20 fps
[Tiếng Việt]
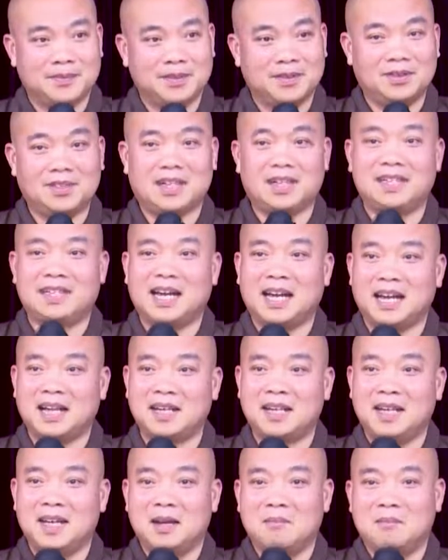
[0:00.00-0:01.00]
Dù thầy
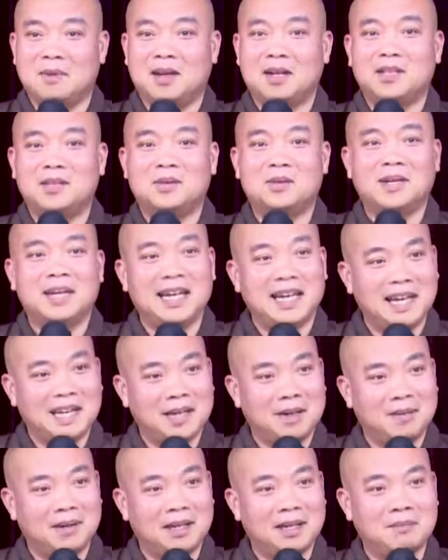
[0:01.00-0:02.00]
giảng mình có chịu nghe
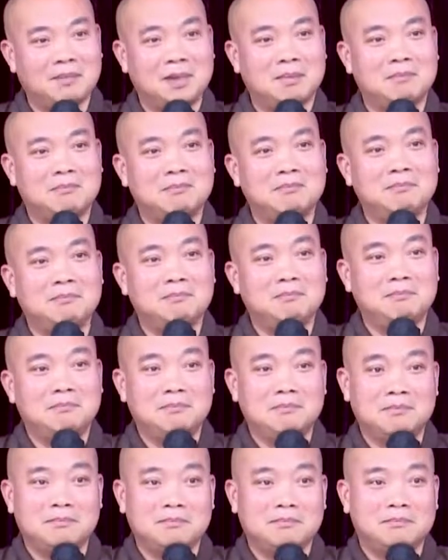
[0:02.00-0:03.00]
hay không, hay là mình
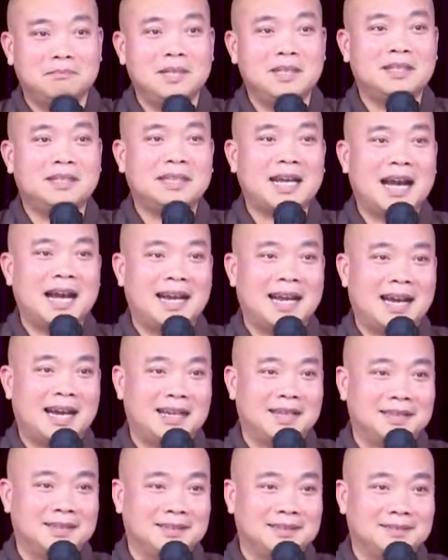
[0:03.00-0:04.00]
bít tai
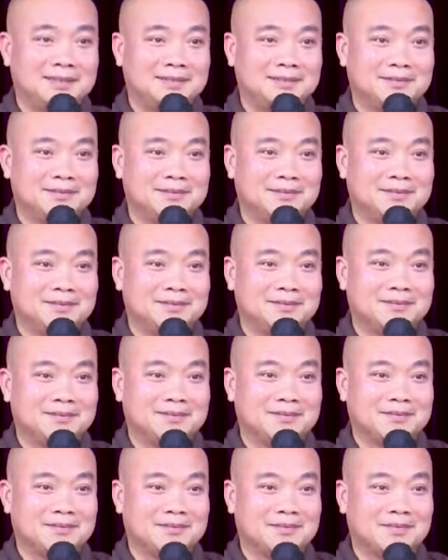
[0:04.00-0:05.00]
lại.
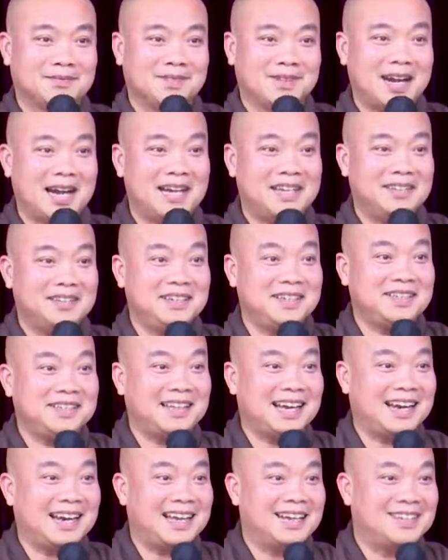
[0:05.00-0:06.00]
Có ai dít
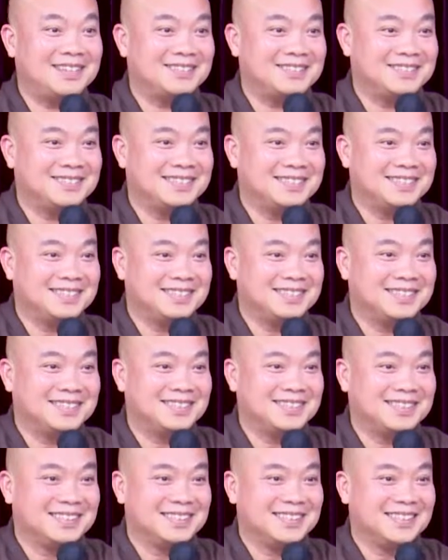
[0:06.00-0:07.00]
tai lại không?
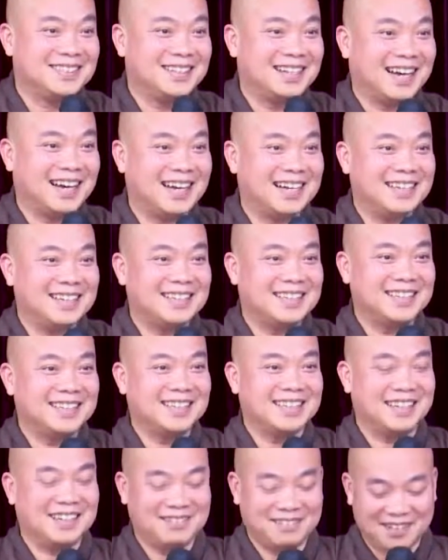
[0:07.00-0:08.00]
Hả?
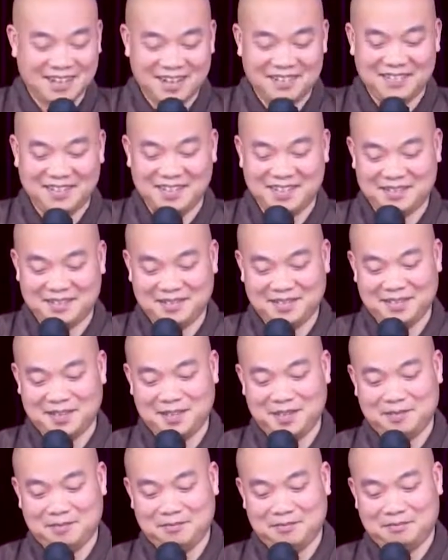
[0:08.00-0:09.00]
Không có phải không?
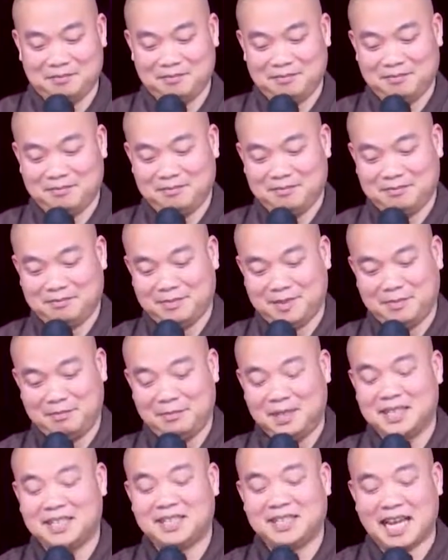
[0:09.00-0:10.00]

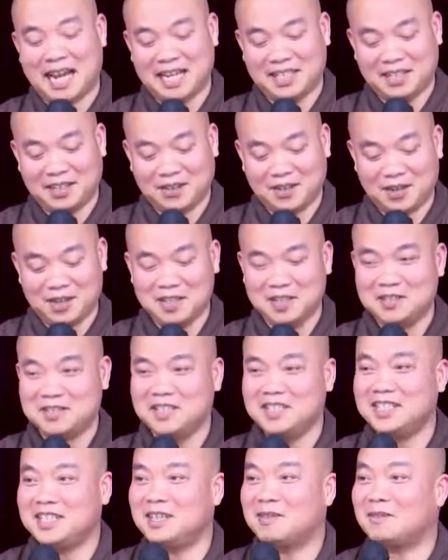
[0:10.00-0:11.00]
Mình bít tay thì có, cho
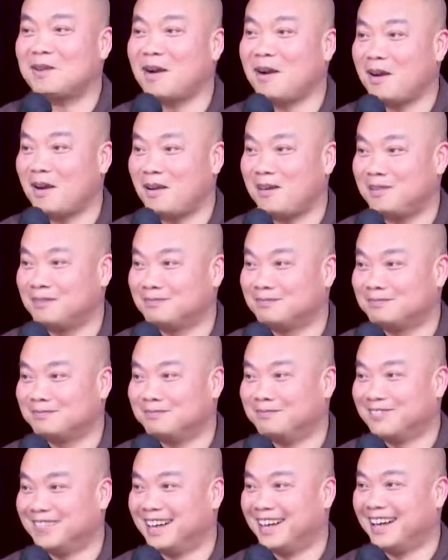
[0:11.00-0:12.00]
giết không có.
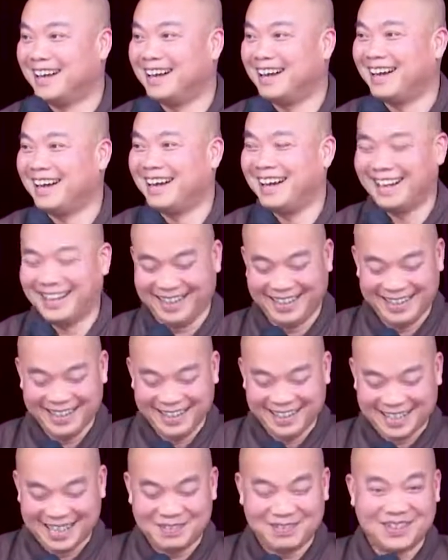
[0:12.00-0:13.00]

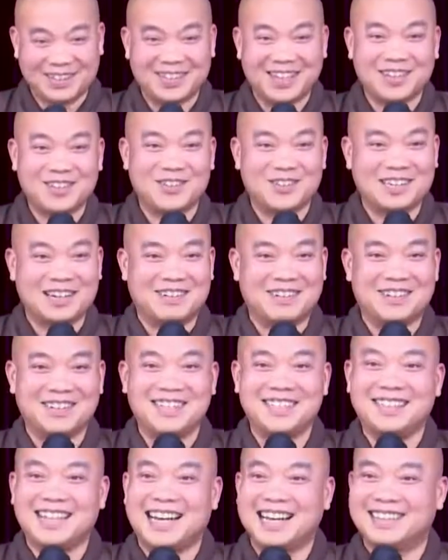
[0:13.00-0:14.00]
Các vị thấy con nào nó
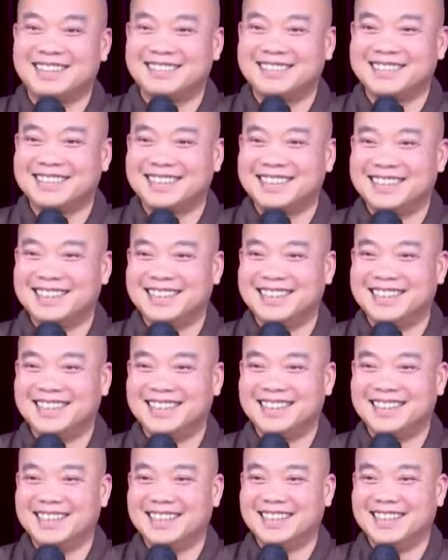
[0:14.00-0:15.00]
giết tay không?
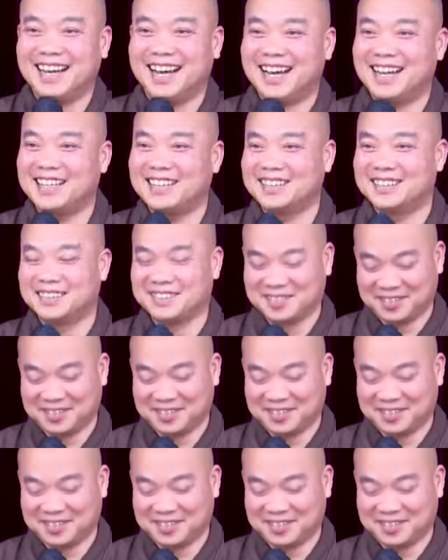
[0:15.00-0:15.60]
Hả?